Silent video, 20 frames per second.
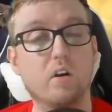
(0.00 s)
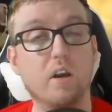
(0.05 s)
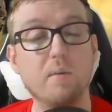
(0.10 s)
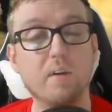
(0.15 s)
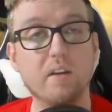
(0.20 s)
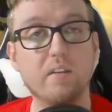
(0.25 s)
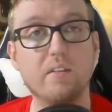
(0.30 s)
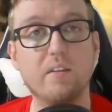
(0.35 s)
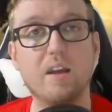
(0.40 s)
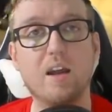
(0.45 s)

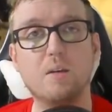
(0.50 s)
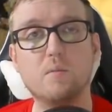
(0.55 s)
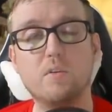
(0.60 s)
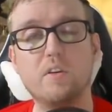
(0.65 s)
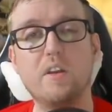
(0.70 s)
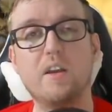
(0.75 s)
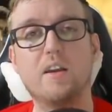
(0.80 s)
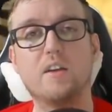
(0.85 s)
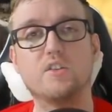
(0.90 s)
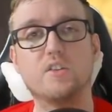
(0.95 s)
même restés
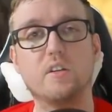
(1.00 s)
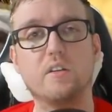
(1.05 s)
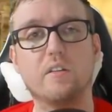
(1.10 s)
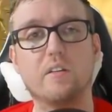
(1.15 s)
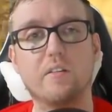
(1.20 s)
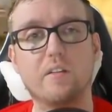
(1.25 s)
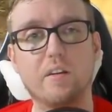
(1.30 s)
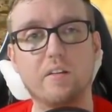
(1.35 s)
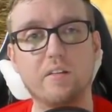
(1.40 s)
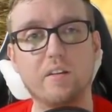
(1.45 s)
abonnés à la chaîne.
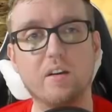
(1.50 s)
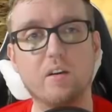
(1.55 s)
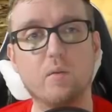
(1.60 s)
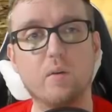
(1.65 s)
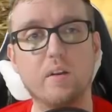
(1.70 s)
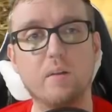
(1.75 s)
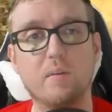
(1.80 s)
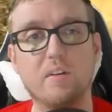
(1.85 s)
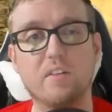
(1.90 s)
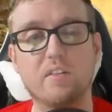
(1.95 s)
Ça, c'est assez
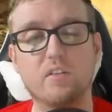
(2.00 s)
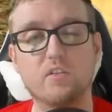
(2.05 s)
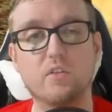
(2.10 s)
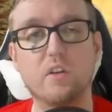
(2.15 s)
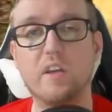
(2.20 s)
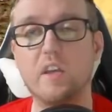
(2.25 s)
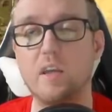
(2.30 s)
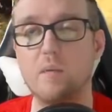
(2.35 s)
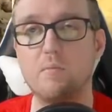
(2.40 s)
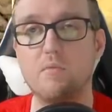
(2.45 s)
incroyable, hein,
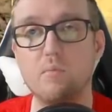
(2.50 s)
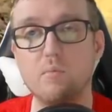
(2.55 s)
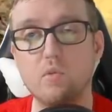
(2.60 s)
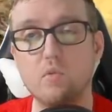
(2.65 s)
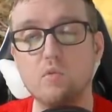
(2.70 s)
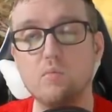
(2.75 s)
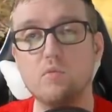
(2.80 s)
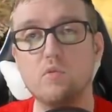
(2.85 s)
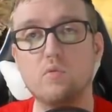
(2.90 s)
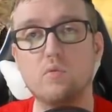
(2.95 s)
sachant qu'il n'y avait plus
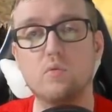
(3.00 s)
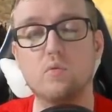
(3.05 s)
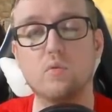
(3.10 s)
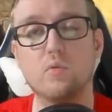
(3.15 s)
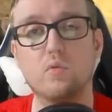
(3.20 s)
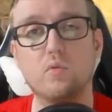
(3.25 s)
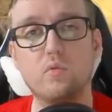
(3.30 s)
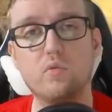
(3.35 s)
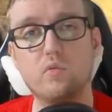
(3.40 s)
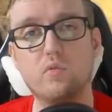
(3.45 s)
beaucoup, beaucoup de
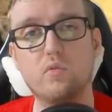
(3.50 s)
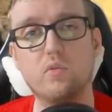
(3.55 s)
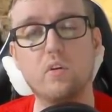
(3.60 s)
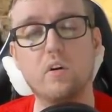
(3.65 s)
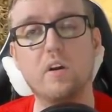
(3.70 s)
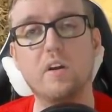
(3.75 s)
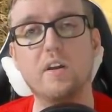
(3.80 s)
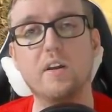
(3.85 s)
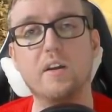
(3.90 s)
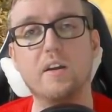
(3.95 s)
contenu
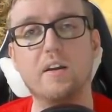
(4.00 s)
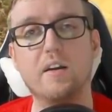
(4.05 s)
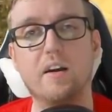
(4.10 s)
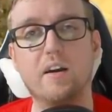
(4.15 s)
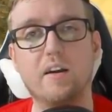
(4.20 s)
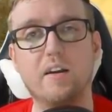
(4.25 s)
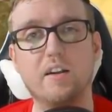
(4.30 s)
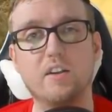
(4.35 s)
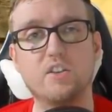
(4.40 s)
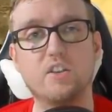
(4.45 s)
sur
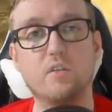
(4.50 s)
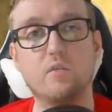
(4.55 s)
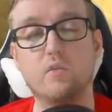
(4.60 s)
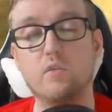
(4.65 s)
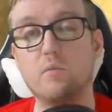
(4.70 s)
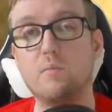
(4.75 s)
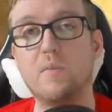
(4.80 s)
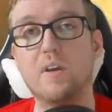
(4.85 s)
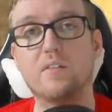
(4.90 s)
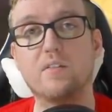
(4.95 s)
la chaîne
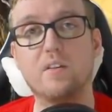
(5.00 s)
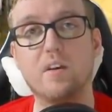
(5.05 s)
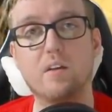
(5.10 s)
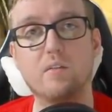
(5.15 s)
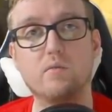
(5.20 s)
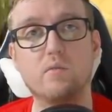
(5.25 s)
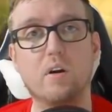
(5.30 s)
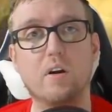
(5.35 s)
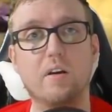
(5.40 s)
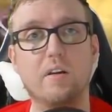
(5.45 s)
YouTube. Merci
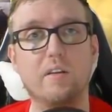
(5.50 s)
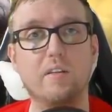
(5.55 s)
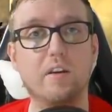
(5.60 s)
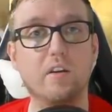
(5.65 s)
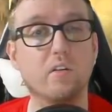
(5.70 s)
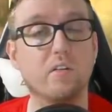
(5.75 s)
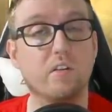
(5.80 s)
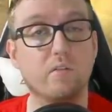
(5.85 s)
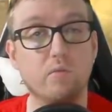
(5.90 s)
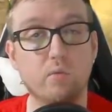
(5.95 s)
à vous. Hein. Et
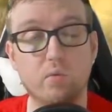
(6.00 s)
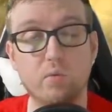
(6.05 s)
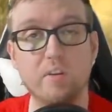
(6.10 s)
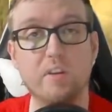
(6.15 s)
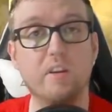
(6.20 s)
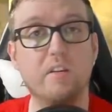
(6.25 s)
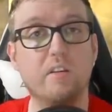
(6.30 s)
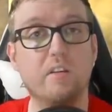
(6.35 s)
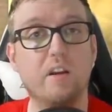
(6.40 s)
d'ailleurs, si vous souhaitez aider